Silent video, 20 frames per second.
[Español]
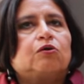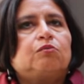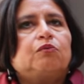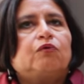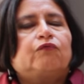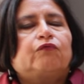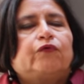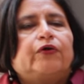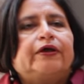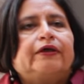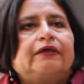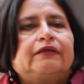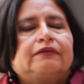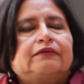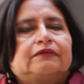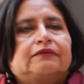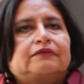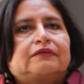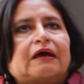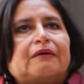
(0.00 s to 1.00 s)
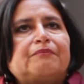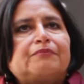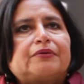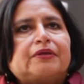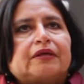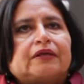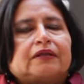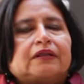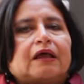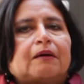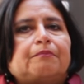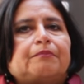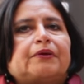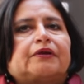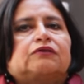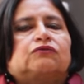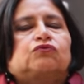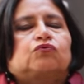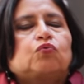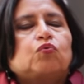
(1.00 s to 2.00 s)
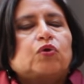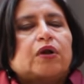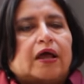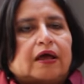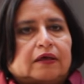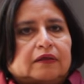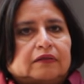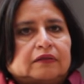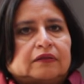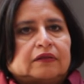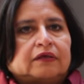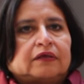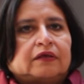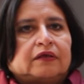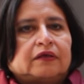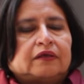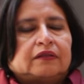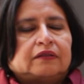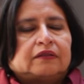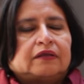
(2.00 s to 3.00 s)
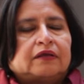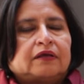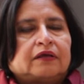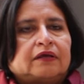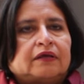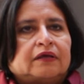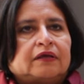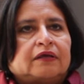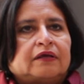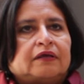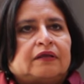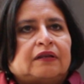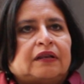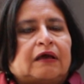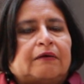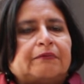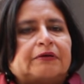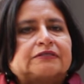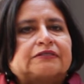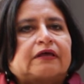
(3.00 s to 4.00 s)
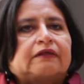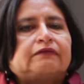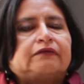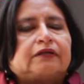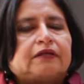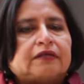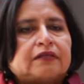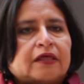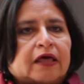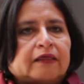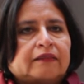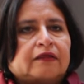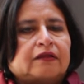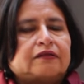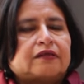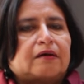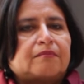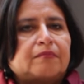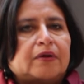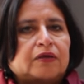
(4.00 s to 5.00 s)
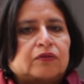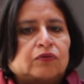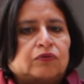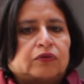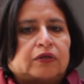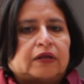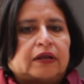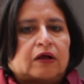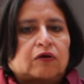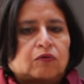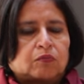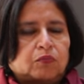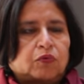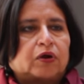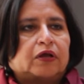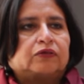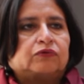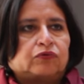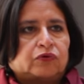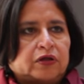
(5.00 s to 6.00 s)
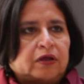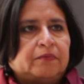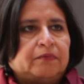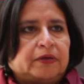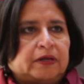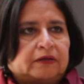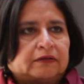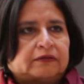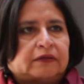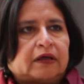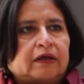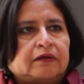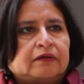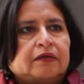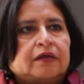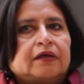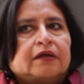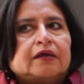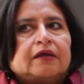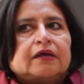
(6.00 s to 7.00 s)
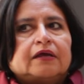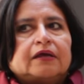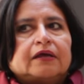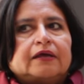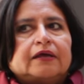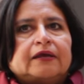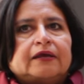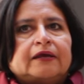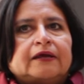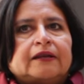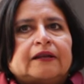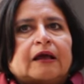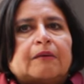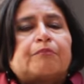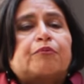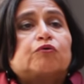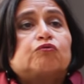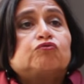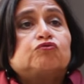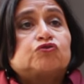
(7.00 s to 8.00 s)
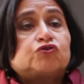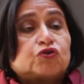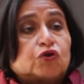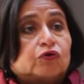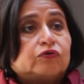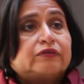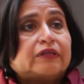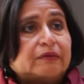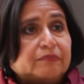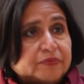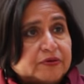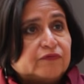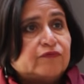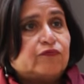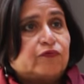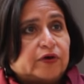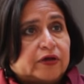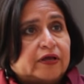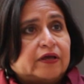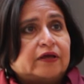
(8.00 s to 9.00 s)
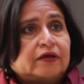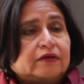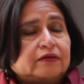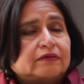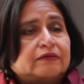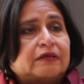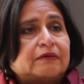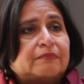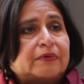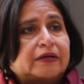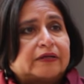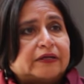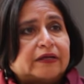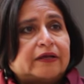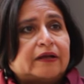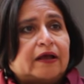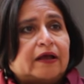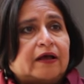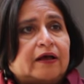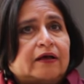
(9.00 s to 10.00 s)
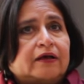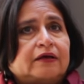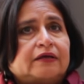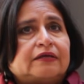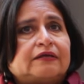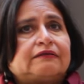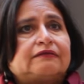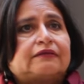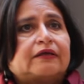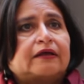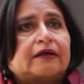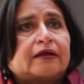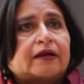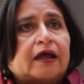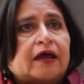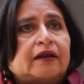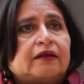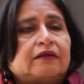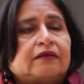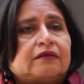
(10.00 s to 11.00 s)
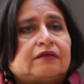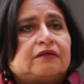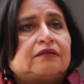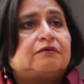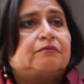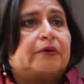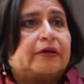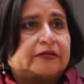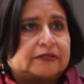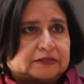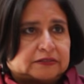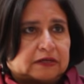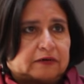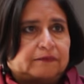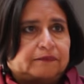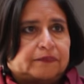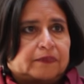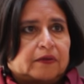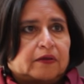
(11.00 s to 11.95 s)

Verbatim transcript: como fue también la apertura de, la versatilidad del llamado de la convocatoria abierta, eh, la producción también fue de manera integral y diversa.